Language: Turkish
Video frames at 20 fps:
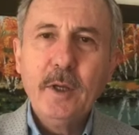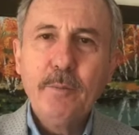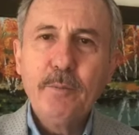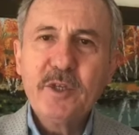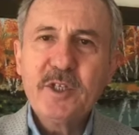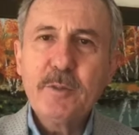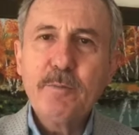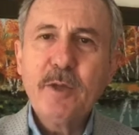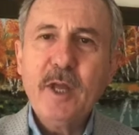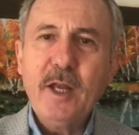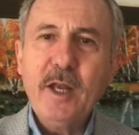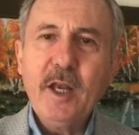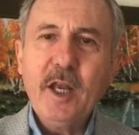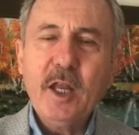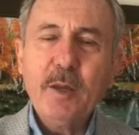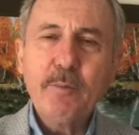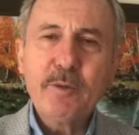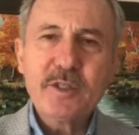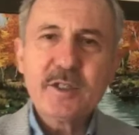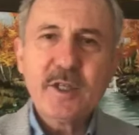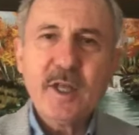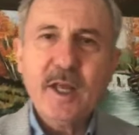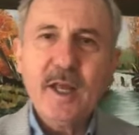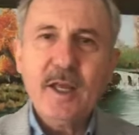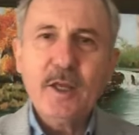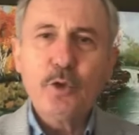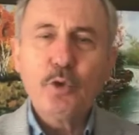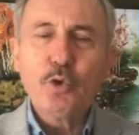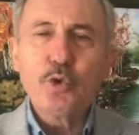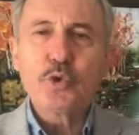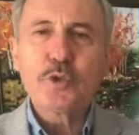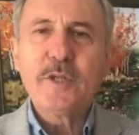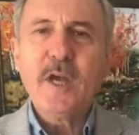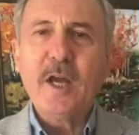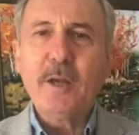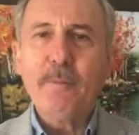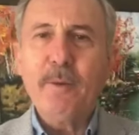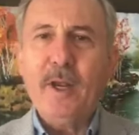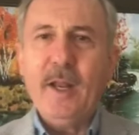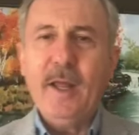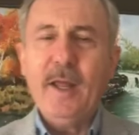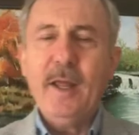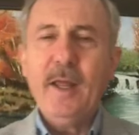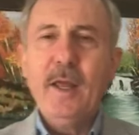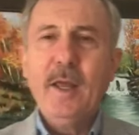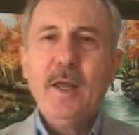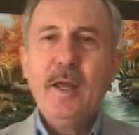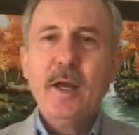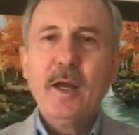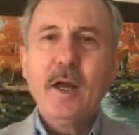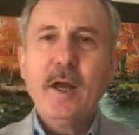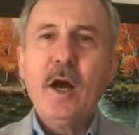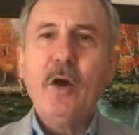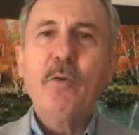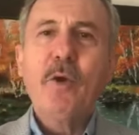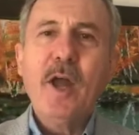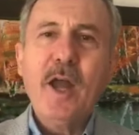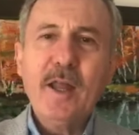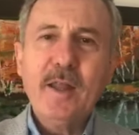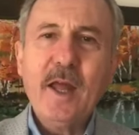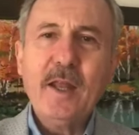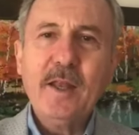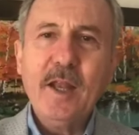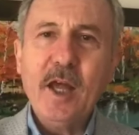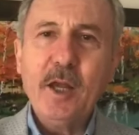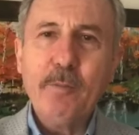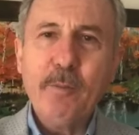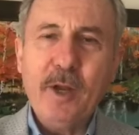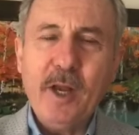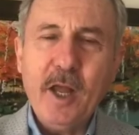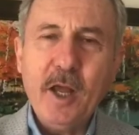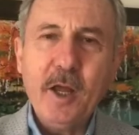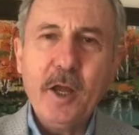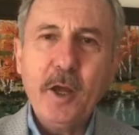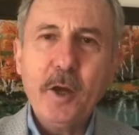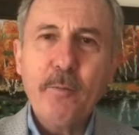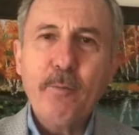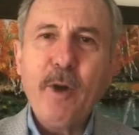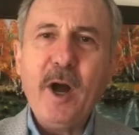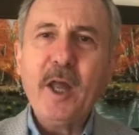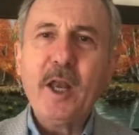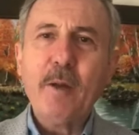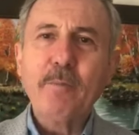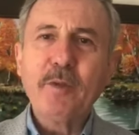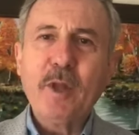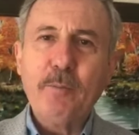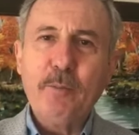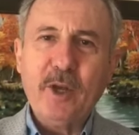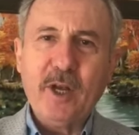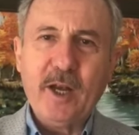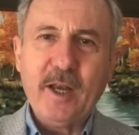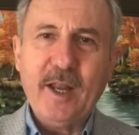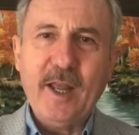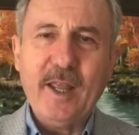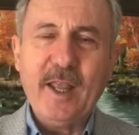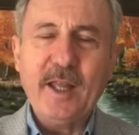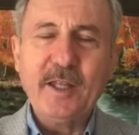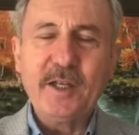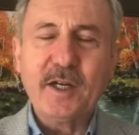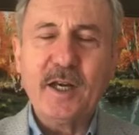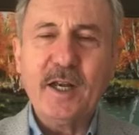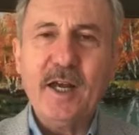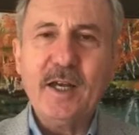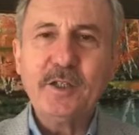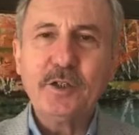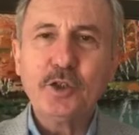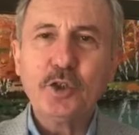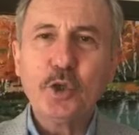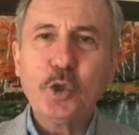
Bizim geleneğimizde küsler bile Kavga edenler bile bayramda bir araya gelirler.